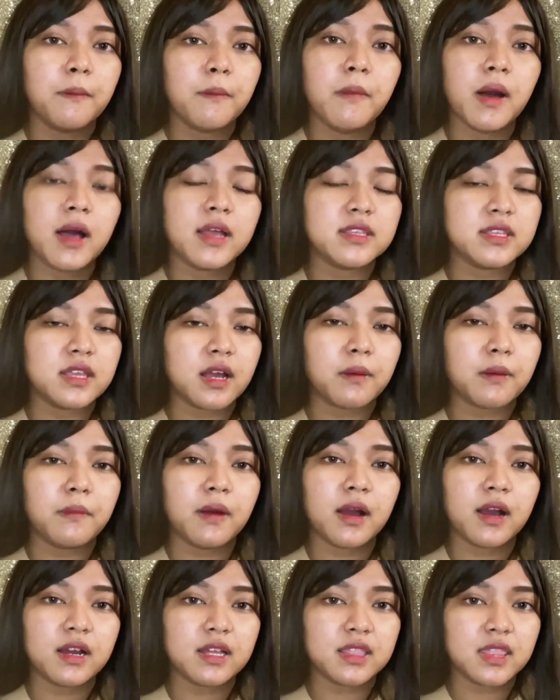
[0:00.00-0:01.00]
banyak
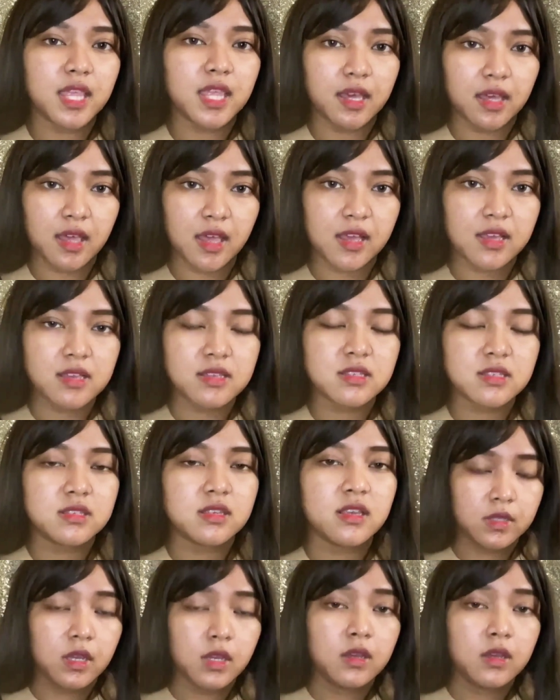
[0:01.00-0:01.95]
banget ya guys